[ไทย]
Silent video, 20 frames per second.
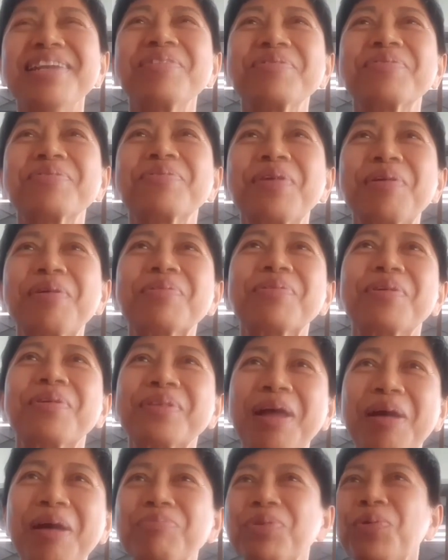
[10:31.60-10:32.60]
ก็เลยเอ
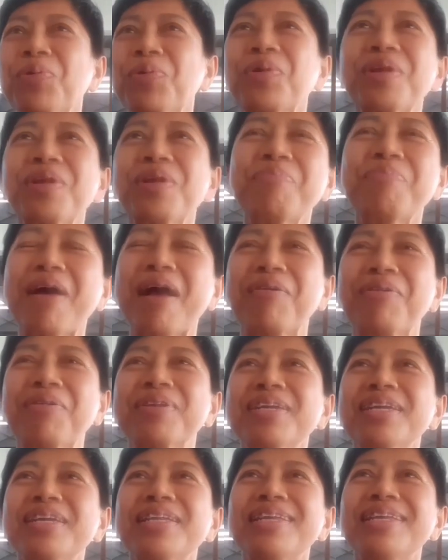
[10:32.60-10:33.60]
อเราเราเรา
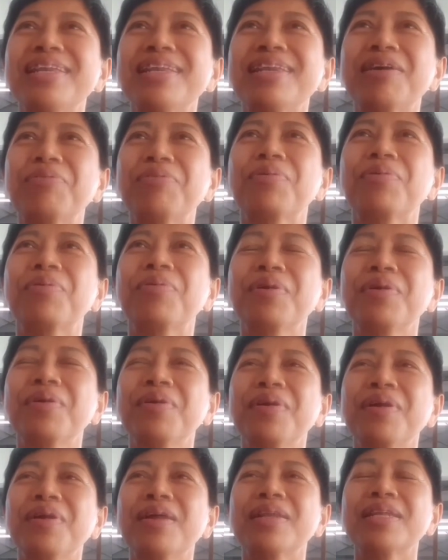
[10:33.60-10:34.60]
ทำถูกหรือเปล่าที่
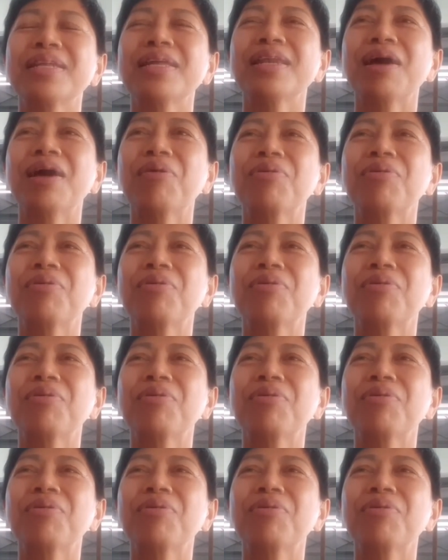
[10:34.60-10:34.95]
ที่เรา